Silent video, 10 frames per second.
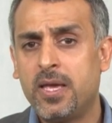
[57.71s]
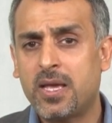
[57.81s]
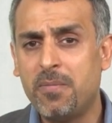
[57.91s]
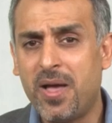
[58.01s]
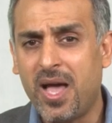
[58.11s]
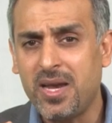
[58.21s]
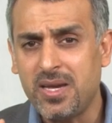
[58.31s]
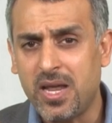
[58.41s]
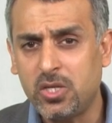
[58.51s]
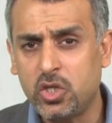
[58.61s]
كما
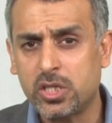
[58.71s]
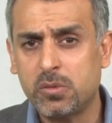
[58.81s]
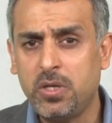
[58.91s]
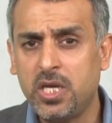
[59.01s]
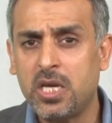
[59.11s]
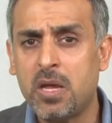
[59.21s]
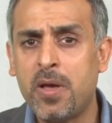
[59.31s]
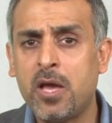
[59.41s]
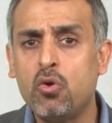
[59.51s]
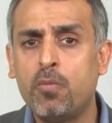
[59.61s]
أن الجسم
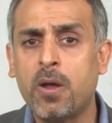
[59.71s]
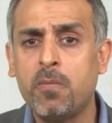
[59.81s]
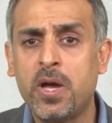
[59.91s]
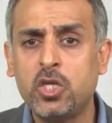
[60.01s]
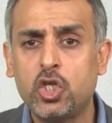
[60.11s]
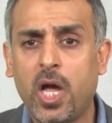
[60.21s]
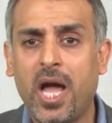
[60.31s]
حينما يبرمج